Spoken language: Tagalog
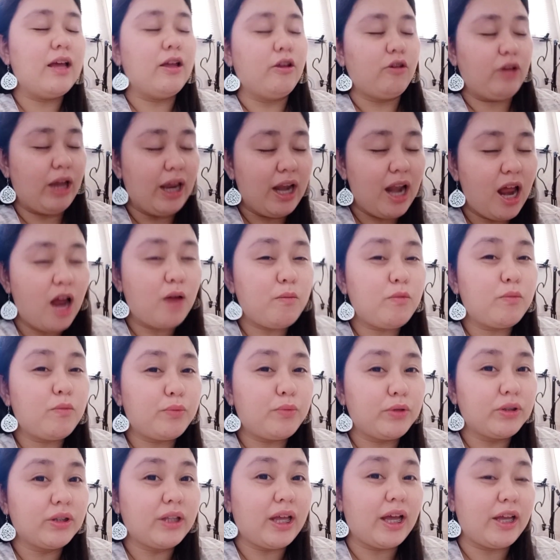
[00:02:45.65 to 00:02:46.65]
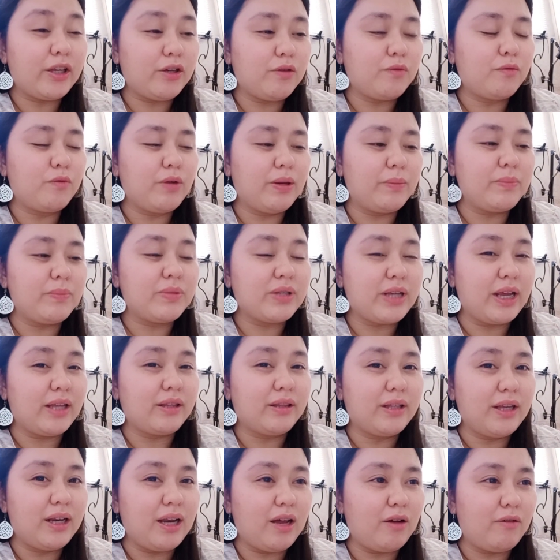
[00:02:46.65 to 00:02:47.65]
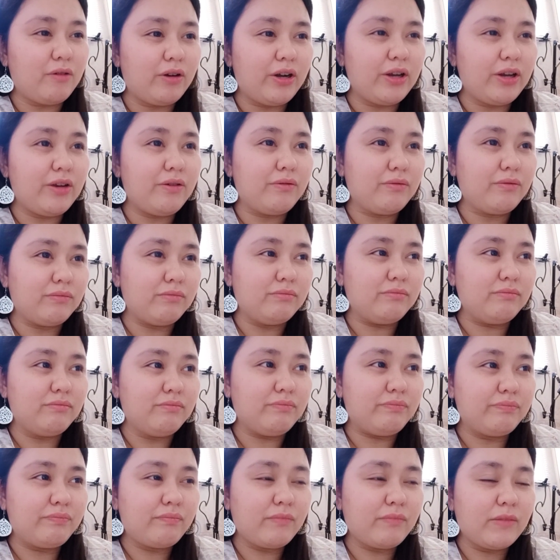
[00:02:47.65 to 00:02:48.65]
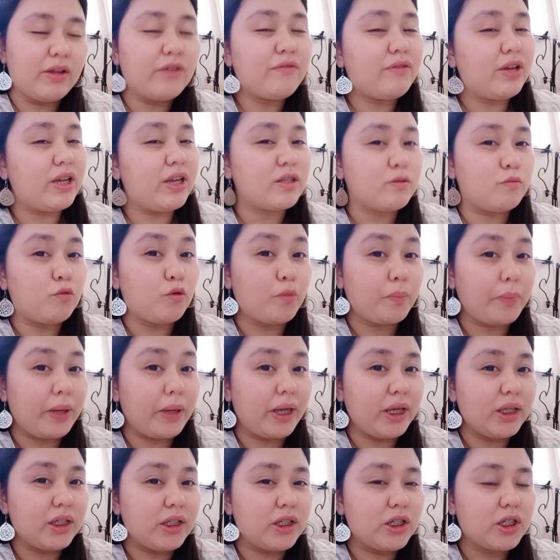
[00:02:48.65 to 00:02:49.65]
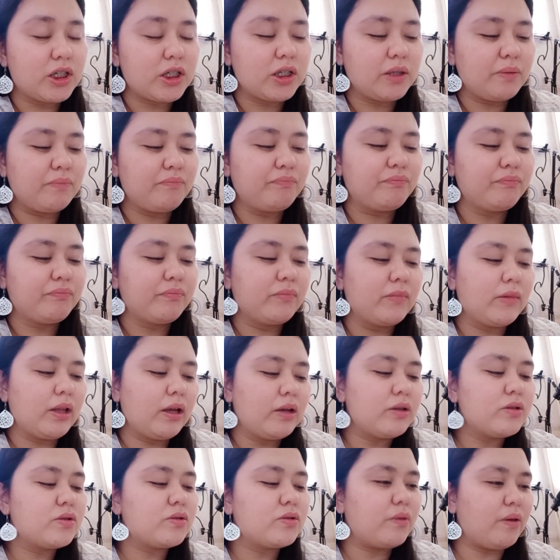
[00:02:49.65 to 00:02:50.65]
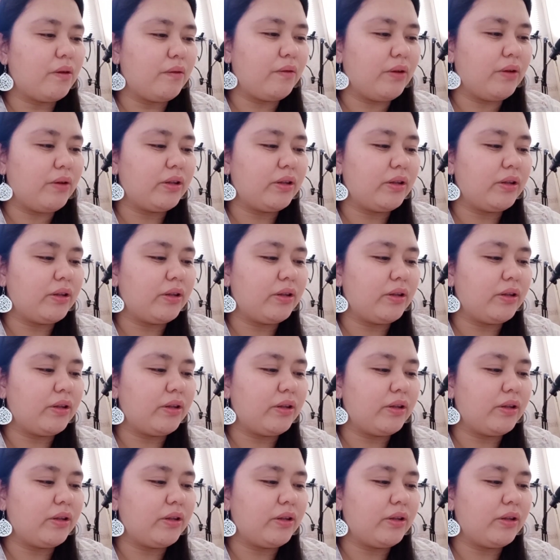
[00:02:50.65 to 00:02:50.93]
Kailangan mo puntahan yung website nila or yung Facebook page. So, yun.